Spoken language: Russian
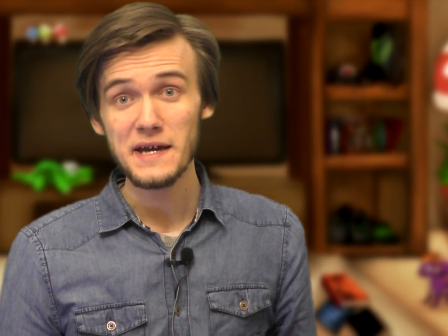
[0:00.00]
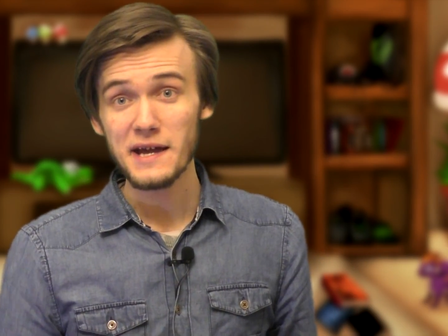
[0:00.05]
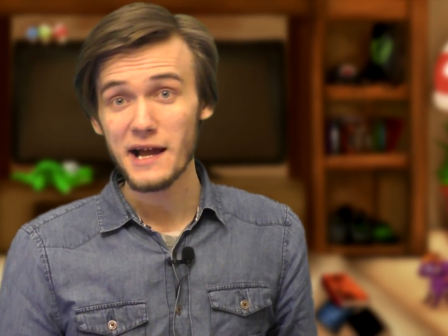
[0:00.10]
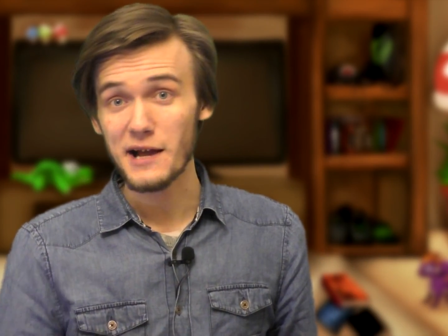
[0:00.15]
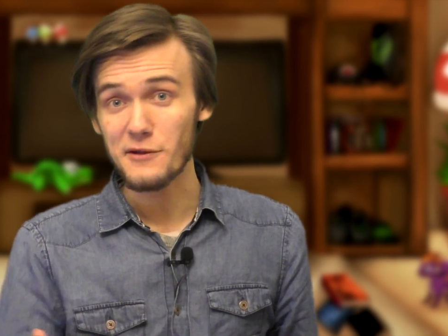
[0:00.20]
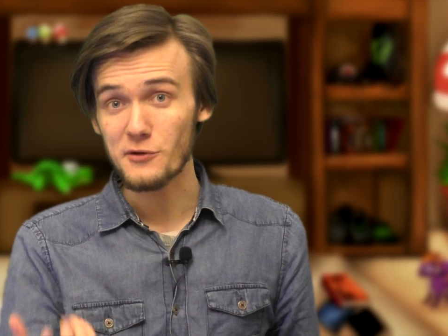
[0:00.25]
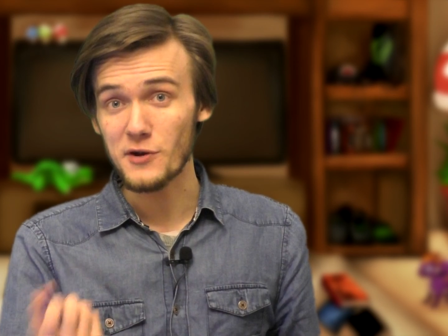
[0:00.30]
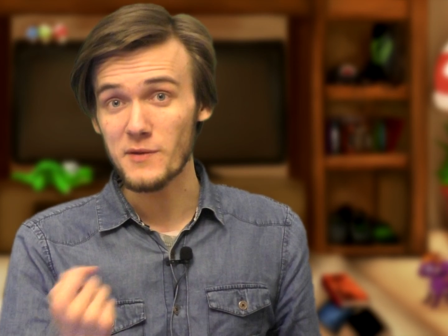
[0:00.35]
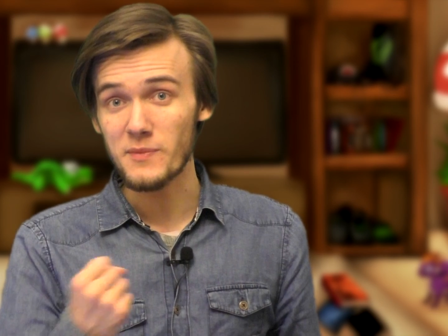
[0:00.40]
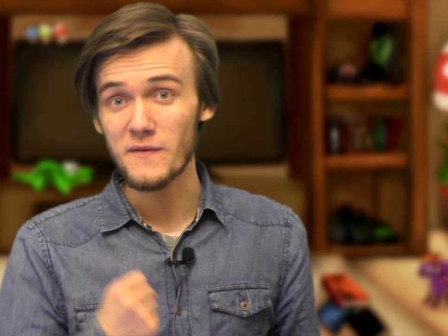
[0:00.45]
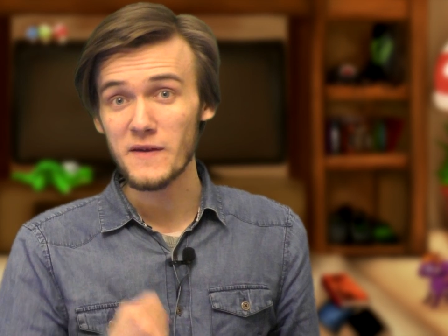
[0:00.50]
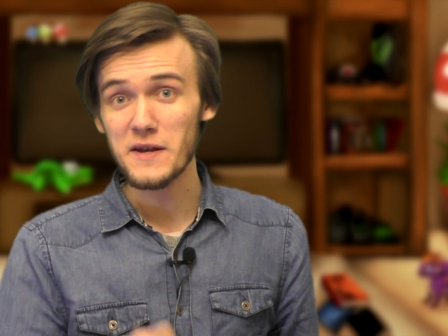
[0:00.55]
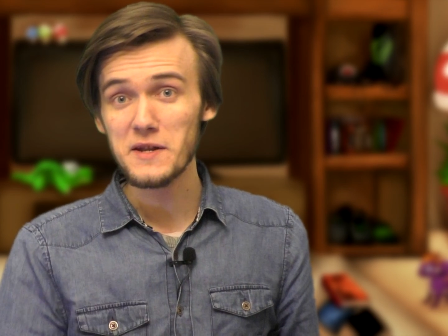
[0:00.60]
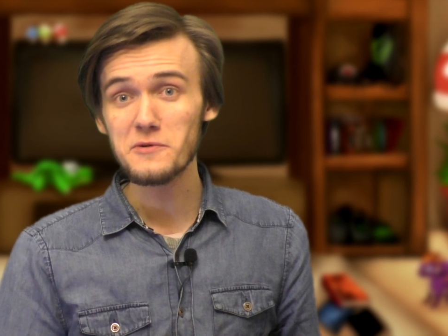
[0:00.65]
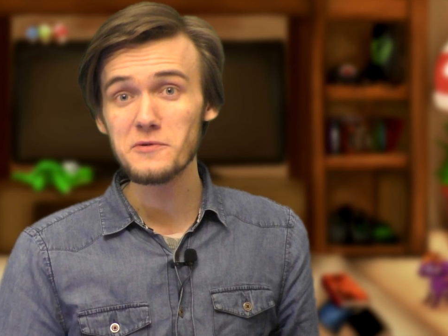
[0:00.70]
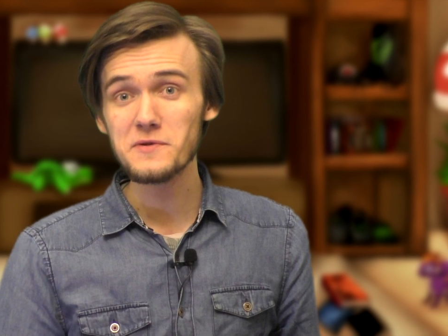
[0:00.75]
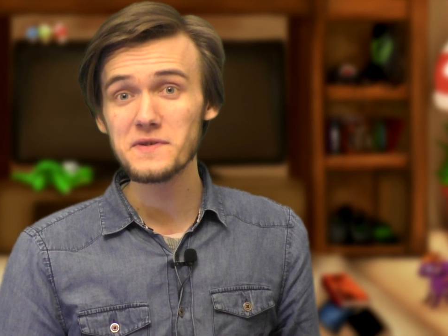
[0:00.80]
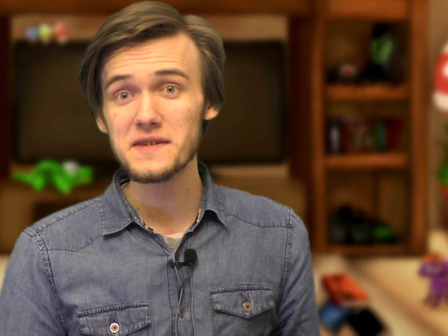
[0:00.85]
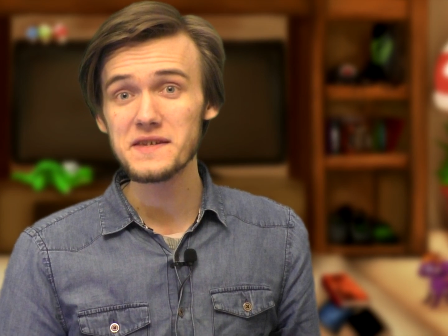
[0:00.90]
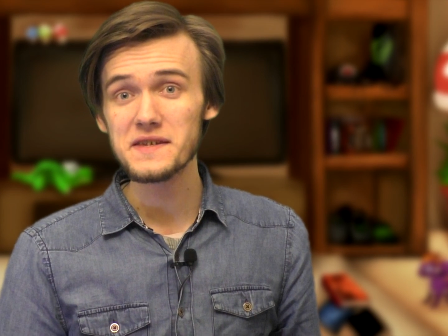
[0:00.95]
которые
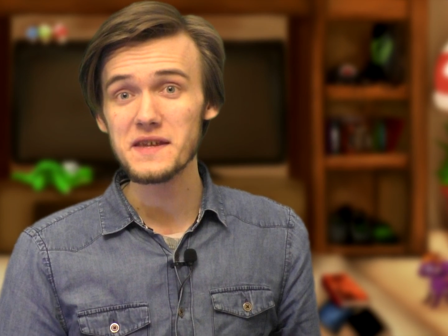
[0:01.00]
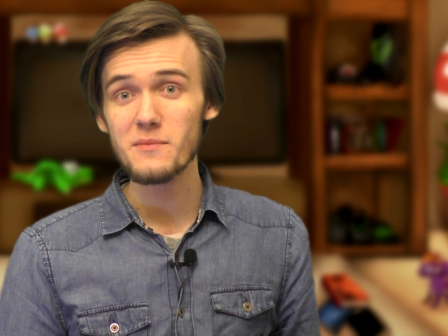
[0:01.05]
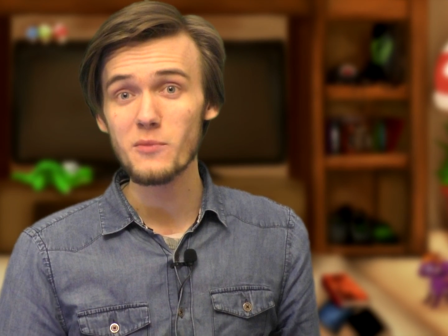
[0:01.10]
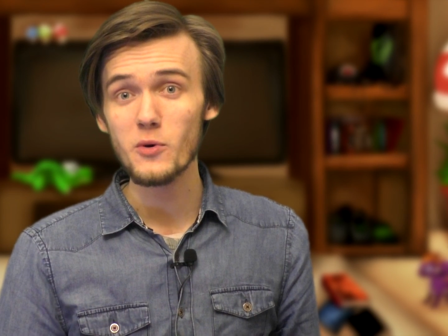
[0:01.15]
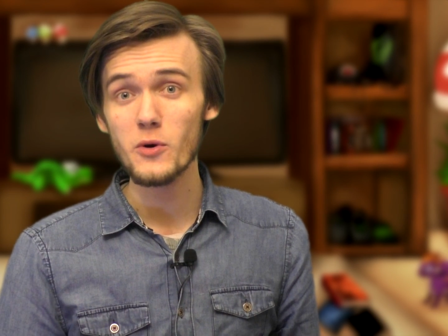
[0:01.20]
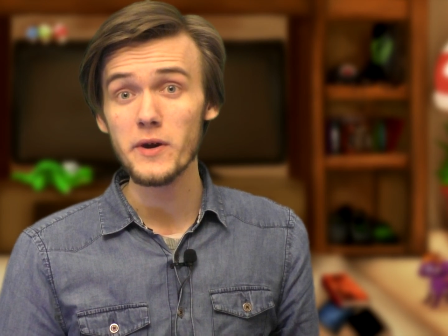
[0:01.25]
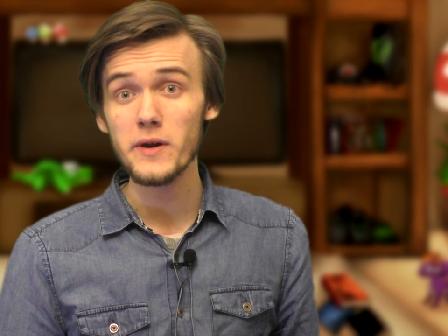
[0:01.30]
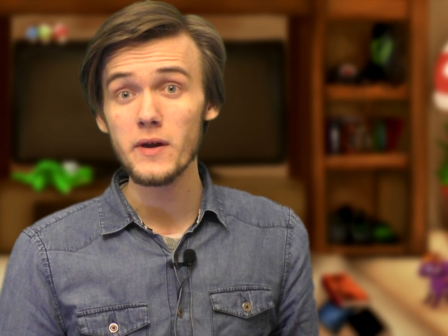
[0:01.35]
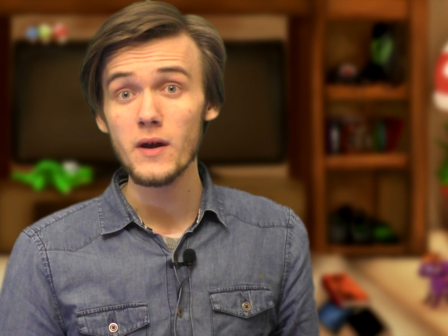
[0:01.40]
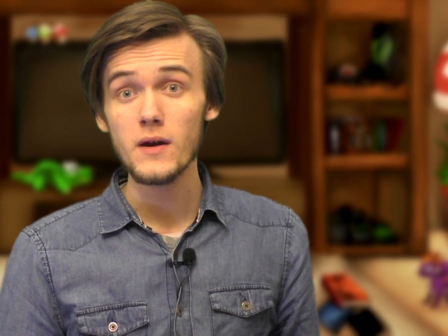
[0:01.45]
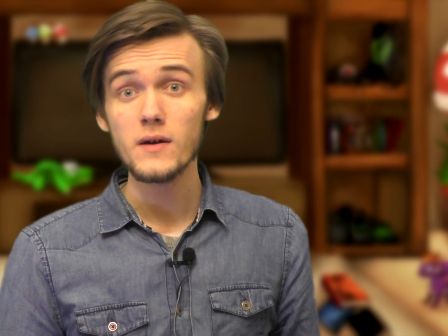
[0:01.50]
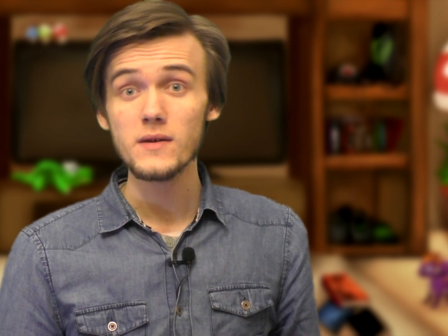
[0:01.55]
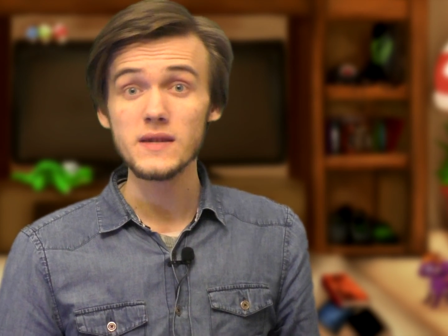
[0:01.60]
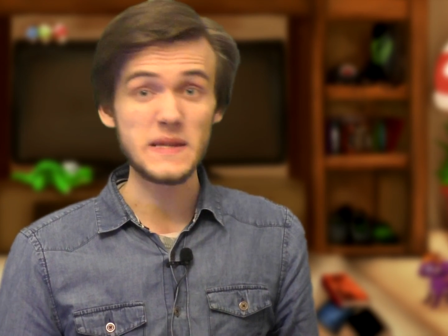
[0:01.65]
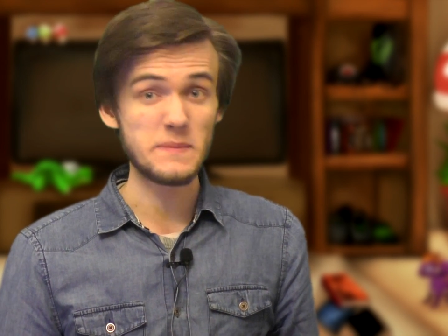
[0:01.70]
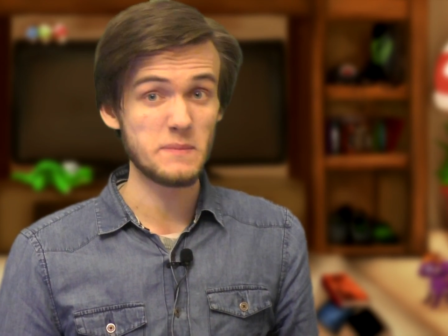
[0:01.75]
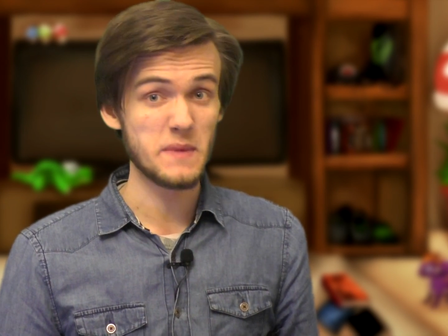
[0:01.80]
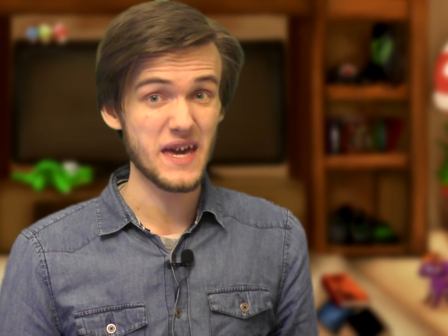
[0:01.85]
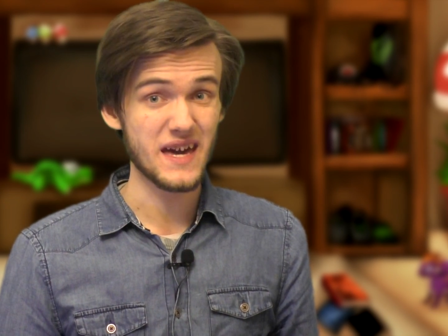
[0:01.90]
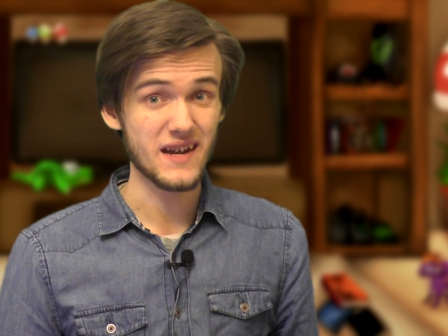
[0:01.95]
повеликуют за собой
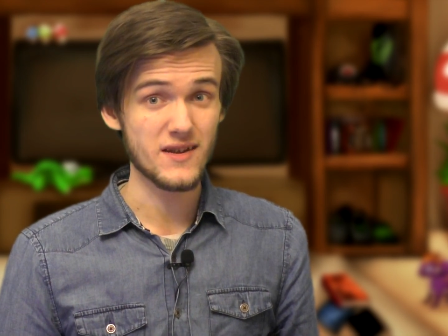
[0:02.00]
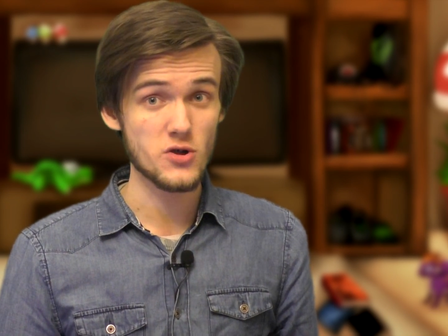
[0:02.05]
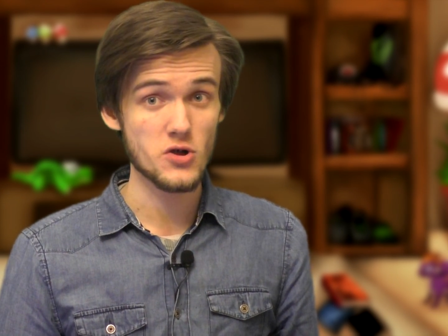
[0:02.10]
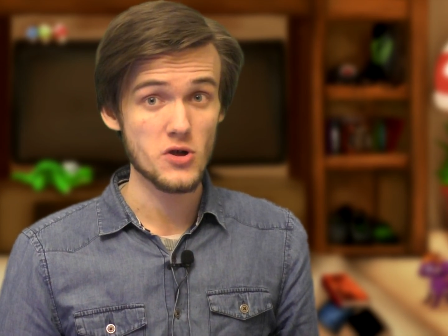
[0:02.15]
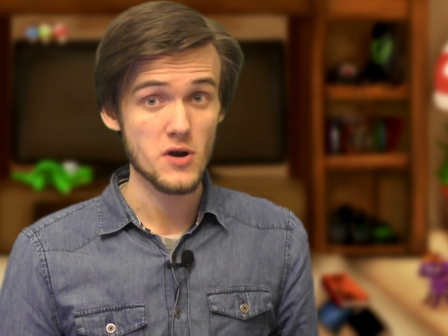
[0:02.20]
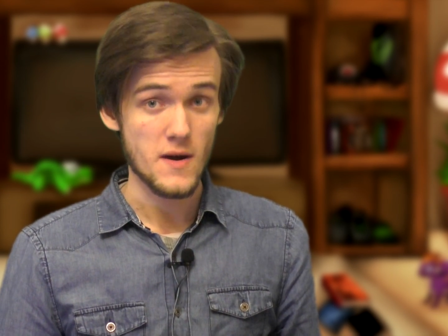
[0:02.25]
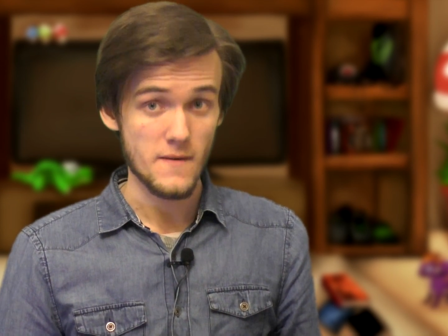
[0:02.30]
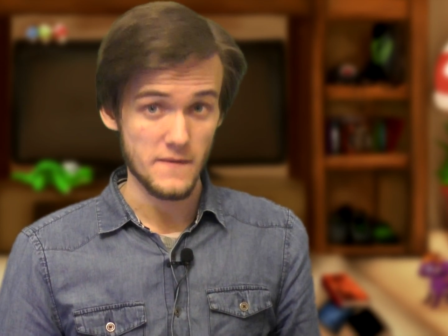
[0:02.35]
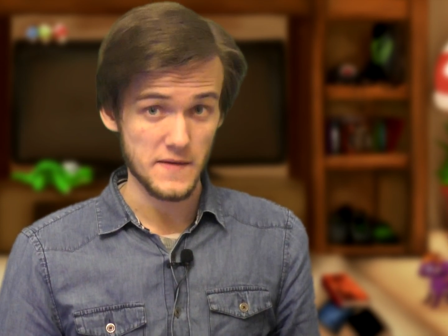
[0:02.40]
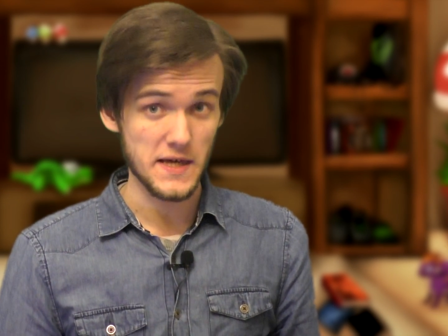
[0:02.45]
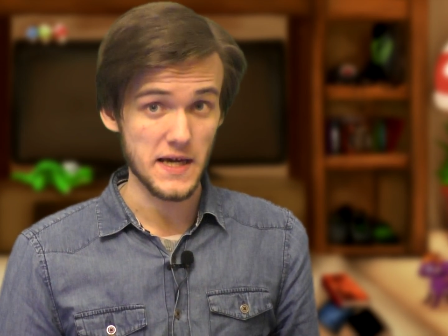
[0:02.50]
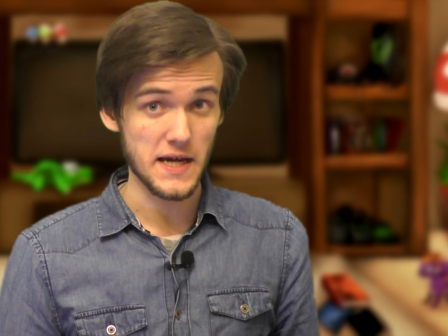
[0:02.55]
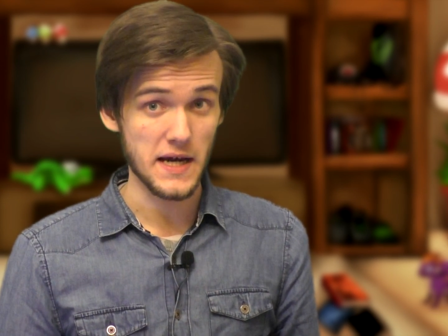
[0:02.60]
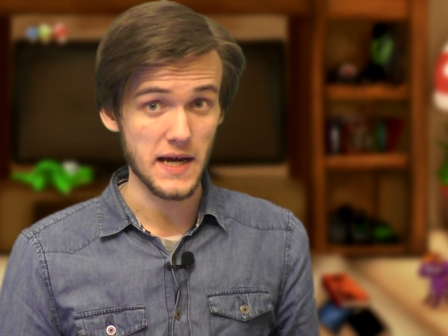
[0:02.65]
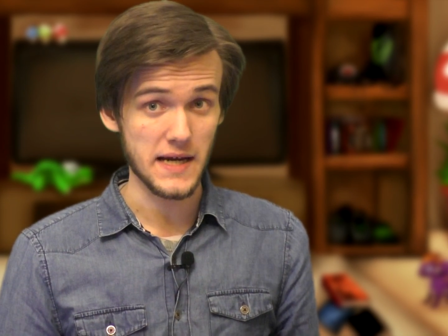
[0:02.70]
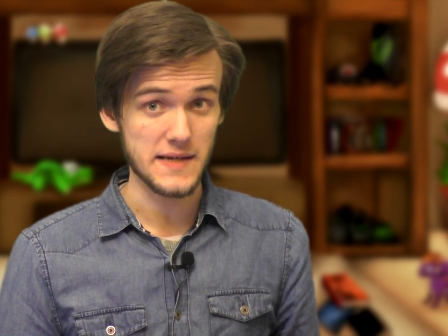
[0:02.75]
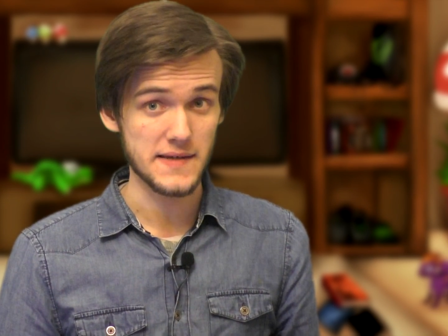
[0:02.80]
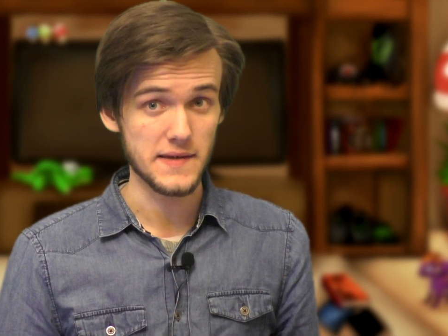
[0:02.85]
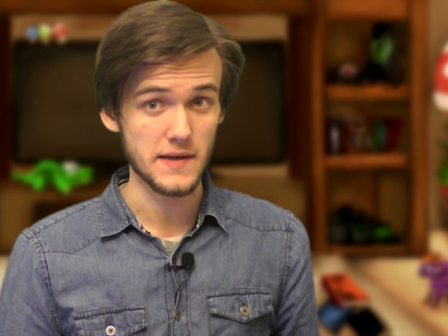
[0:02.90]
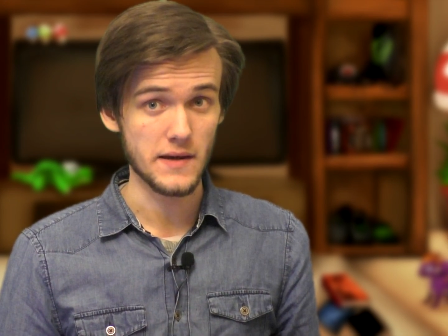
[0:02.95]
смерч в
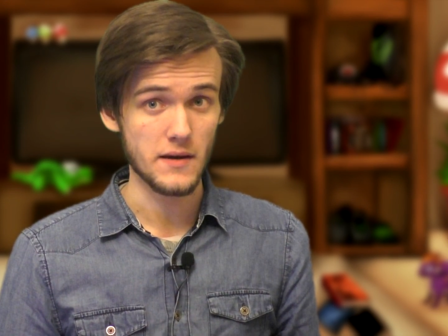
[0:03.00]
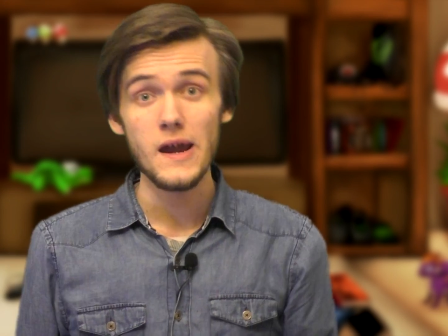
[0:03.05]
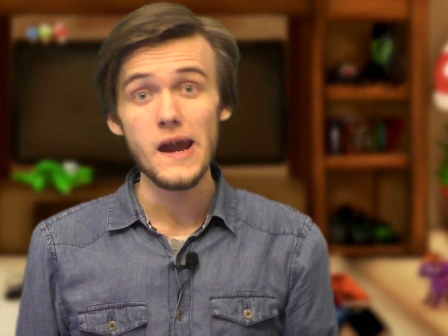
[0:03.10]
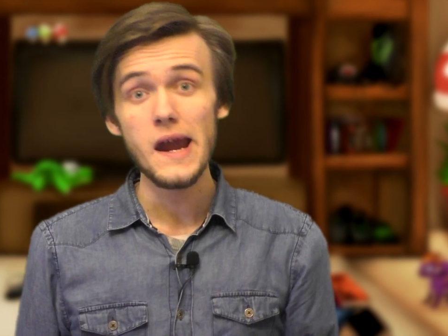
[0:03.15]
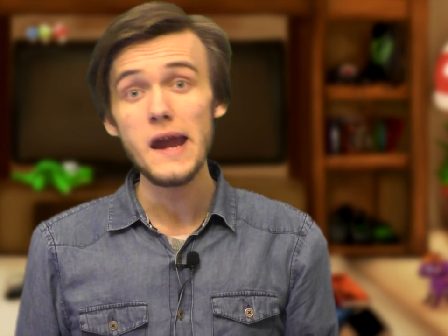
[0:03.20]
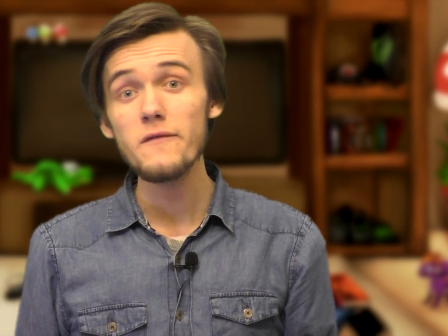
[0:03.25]
Техасе.